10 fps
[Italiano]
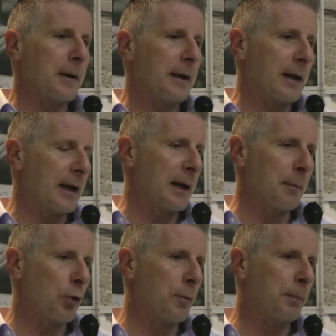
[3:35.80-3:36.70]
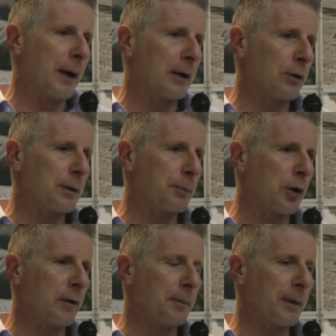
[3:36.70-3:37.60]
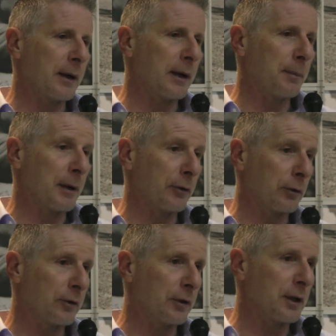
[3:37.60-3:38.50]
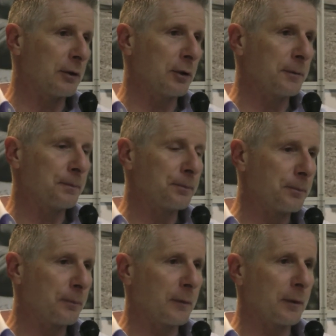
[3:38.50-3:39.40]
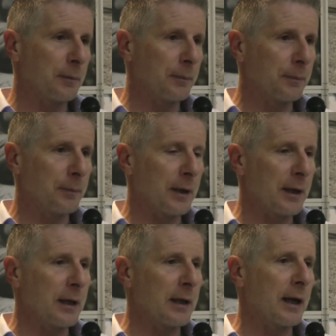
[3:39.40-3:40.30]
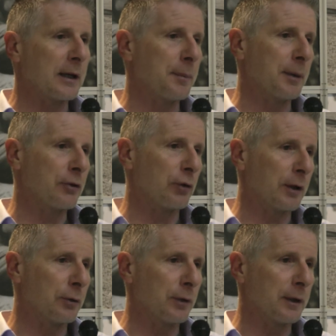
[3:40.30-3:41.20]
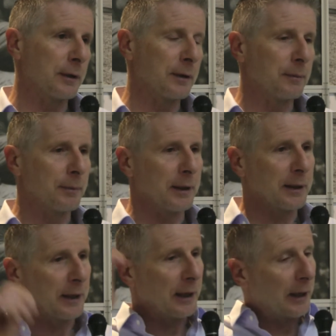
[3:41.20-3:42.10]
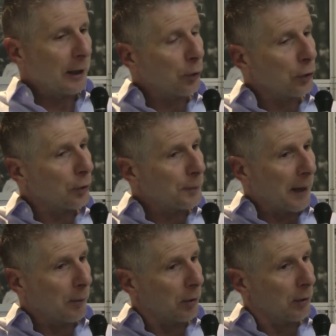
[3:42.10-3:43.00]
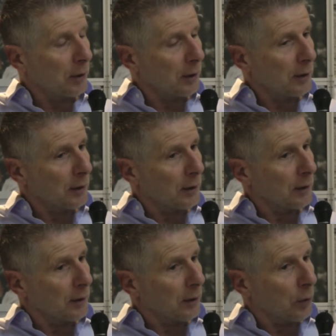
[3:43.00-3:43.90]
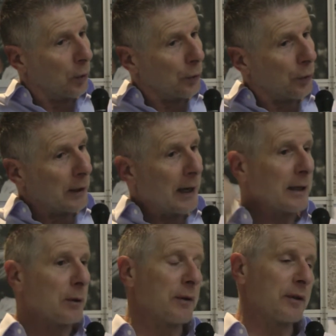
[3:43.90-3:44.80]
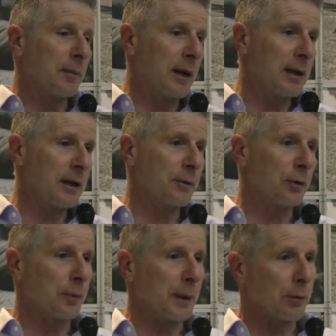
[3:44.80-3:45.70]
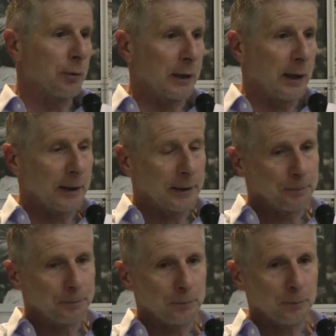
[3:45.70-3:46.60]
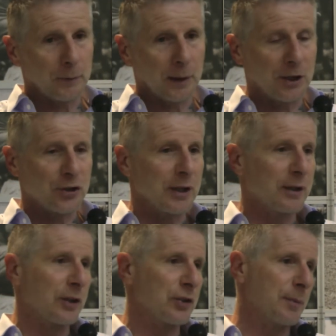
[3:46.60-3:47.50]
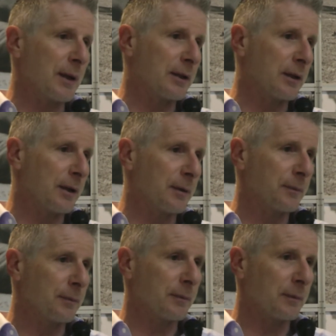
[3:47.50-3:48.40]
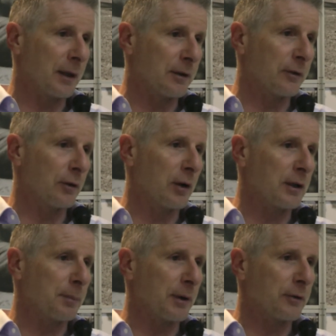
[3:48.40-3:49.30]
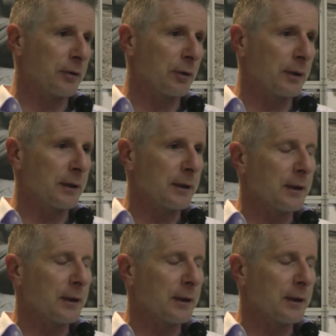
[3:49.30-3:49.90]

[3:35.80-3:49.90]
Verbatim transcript: È un buon panco di prova per, per il sottoscritto e anche per i giocatori, perché noi dobbiamo onorare questa maglia, noi dobbiamo onorare la gente che ci mette tanti soldi, passione